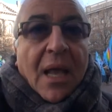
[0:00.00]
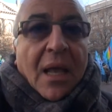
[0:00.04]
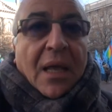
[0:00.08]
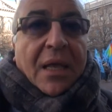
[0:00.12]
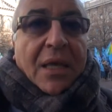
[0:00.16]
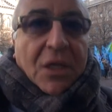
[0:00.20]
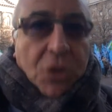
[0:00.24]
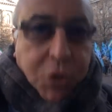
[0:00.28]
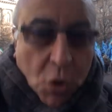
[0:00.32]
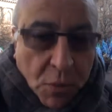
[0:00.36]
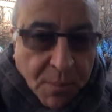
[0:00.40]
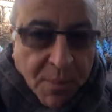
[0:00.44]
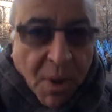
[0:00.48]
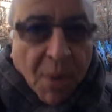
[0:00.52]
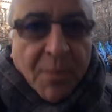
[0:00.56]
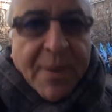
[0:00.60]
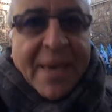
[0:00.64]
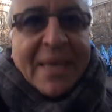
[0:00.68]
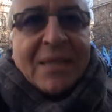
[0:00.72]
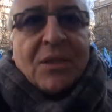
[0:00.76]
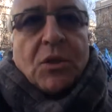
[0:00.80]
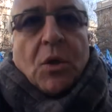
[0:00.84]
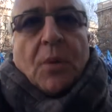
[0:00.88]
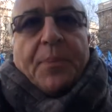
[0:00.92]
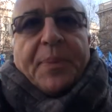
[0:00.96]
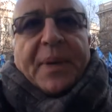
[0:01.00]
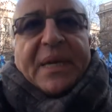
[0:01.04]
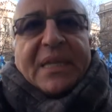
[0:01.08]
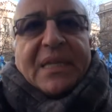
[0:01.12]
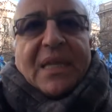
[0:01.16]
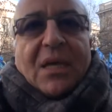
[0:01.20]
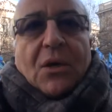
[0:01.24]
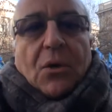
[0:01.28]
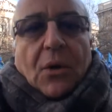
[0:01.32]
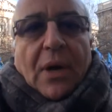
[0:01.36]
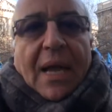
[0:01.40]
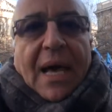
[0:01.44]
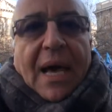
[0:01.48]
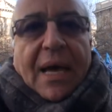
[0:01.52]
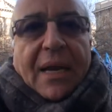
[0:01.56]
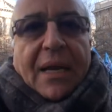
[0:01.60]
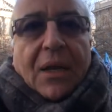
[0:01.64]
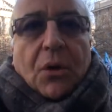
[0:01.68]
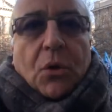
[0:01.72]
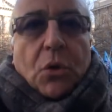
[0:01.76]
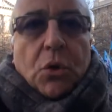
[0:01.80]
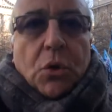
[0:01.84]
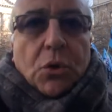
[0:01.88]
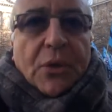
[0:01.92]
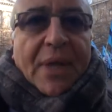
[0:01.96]
in un momento particolare,
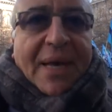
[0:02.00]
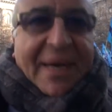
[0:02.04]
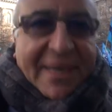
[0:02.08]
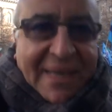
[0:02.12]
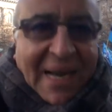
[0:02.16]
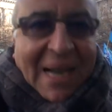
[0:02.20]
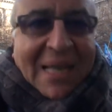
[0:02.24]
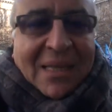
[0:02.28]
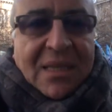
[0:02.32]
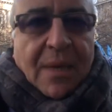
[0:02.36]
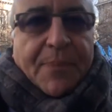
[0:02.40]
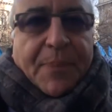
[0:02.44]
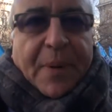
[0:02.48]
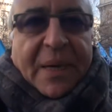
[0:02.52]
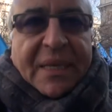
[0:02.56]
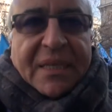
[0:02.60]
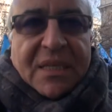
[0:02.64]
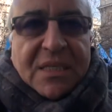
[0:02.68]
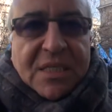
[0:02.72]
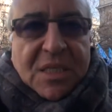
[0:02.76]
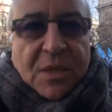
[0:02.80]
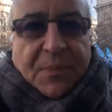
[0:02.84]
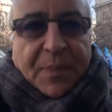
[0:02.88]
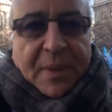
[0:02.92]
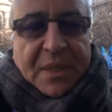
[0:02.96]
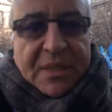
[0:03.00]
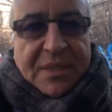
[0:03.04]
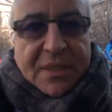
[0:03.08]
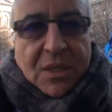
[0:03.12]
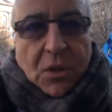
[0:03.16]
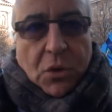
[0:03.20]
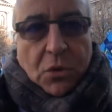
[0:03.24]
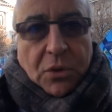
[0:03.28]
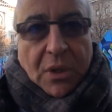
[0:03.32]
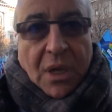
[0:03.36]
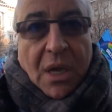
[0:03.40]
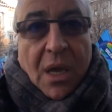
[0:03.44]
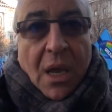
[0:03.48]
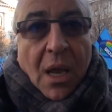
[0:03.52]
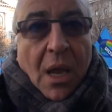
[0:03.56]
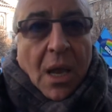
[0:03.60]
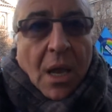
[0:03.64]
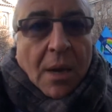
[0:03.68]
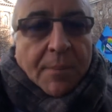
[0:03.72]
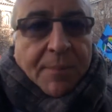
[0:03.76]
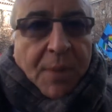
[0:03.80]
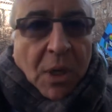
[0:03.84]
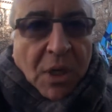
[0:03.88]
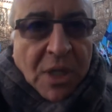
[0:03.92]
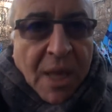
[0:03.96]
con una grande partecipazione
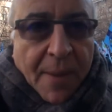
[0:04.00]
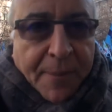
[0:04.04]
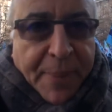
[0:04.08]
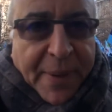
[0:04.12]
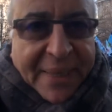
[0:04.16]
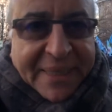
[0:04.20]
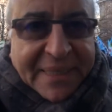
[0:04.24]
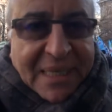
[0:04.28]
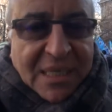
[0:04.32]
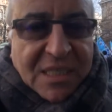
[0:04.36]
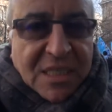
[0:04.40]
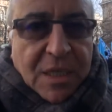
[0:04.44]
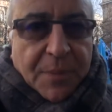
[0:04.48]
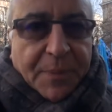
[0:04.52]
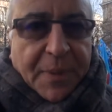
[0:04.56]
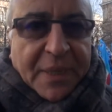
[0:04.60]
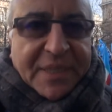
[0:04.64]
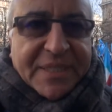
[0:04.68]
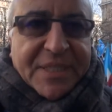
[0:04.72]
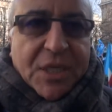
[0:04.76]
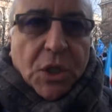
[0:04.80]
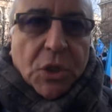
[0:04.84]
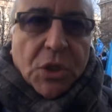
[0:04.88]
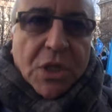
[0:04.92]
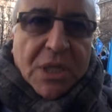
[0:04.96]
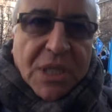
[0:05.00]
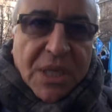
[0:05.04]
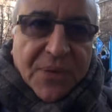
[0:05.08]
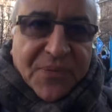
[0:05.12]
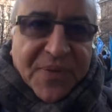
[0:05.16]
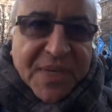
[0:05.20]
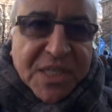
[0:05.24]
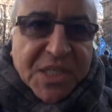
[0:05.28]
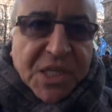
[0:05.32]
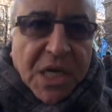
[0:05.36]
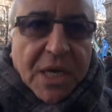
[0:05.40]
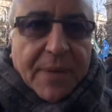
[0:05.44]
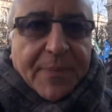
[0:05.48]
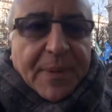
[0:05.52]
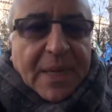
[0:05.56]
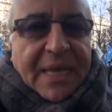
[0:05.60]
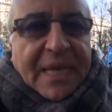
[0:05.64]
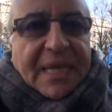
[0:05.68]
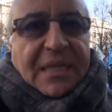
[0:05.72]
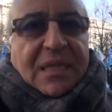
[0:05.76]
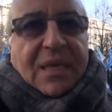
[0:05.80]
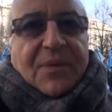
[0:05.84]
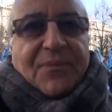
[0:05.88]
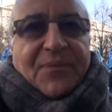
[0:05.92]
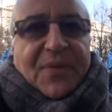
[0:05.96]
ma una partecipazione di visibili
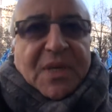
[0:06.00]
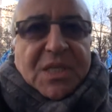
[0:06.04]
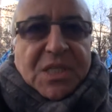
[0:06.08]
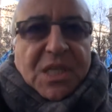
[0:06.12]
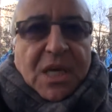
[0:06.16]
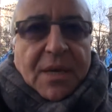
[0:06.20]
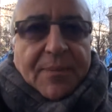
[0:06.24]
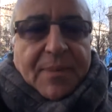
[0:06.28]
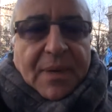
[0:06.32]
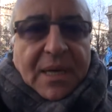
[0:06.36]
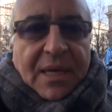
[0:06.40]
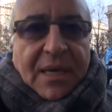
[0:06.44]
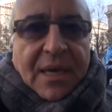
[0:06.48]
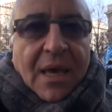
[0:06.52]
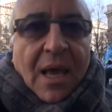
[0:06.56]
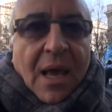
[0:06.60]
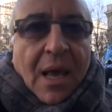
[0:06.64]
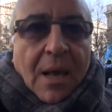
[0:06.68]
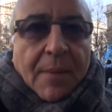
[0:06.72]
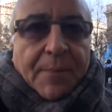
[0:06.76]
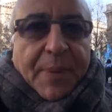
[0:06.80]
ed invisibili,